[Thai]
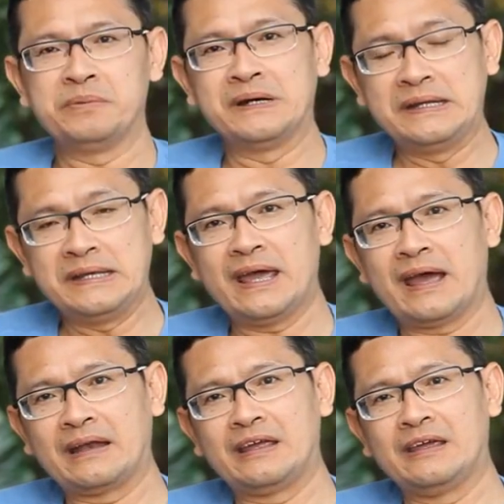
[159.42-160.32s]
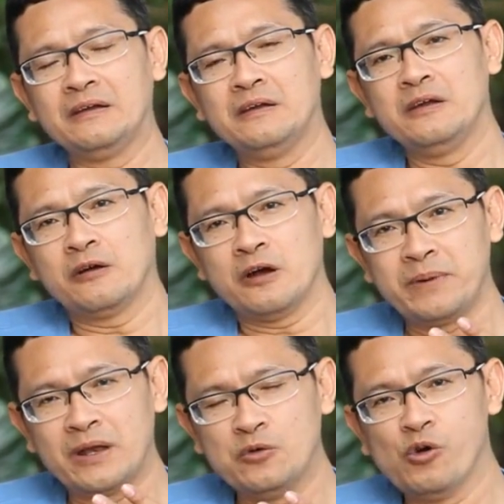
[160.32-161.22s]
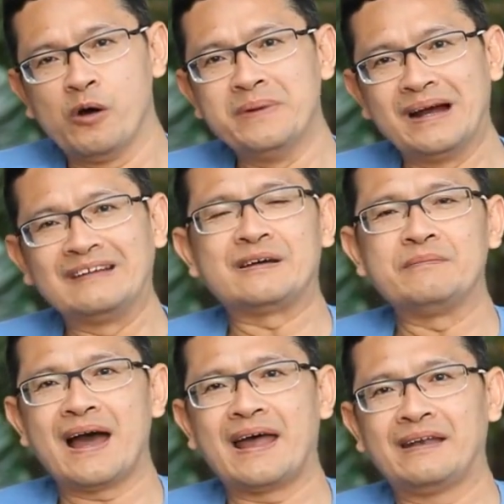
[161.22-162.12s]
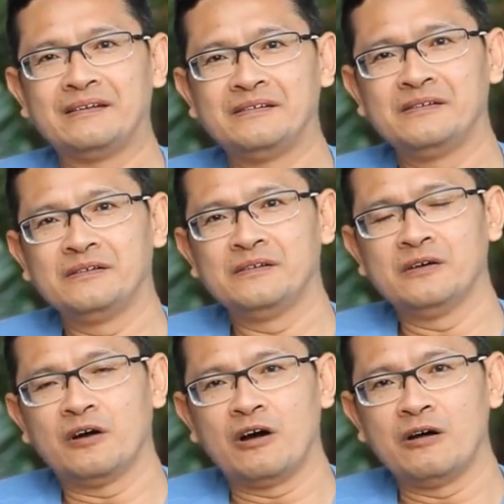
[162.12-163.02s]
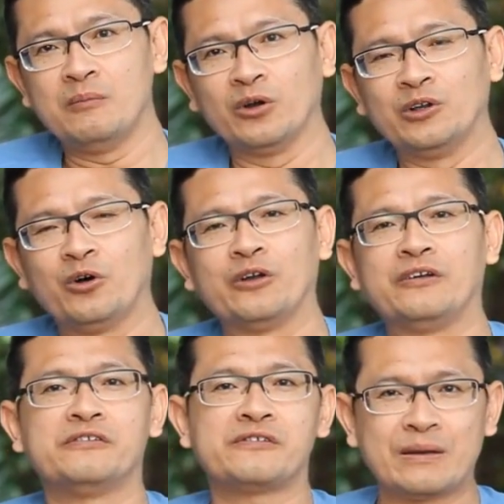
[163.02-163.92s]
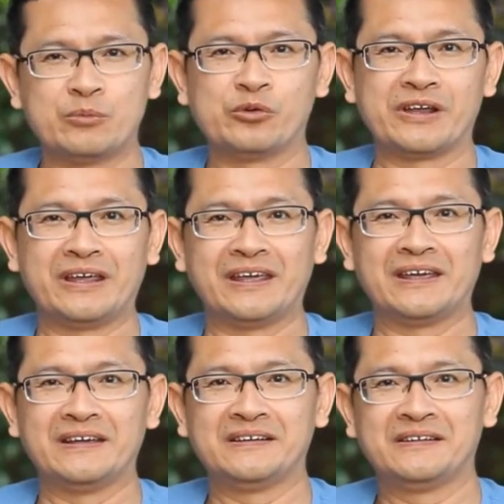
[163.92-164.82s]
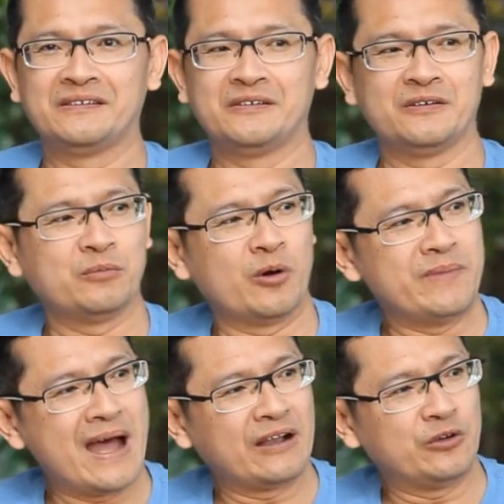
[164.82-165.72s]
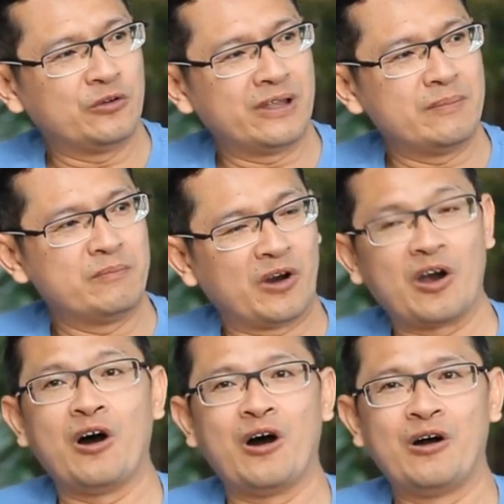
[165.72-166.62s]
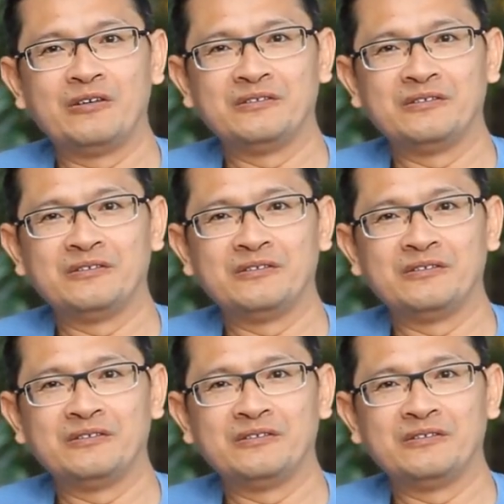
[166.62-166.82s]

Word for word: พื้นที่แห่งนี้ก็เป็นหัวเมืองสำคัญของมณฑลราชบุรี ผมนั่งอยู่ริมคลอง